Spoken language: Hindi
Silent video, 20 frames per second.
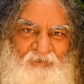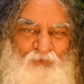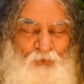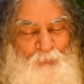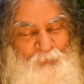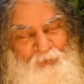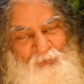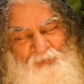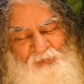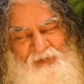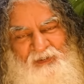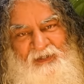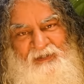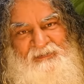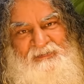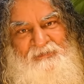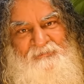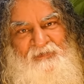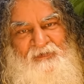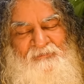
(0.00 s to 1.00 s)
तो फिर उनका
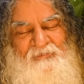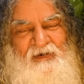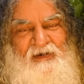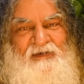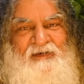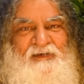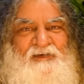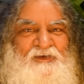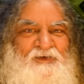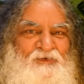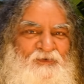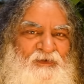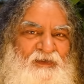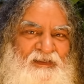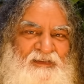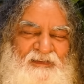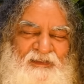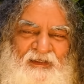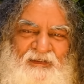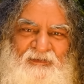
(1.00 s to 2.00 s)
ऐसा व्यवहार नहीं
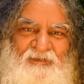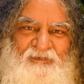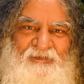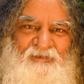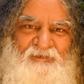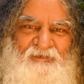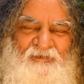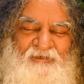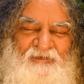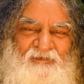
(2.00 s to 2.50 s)
होना चाहिए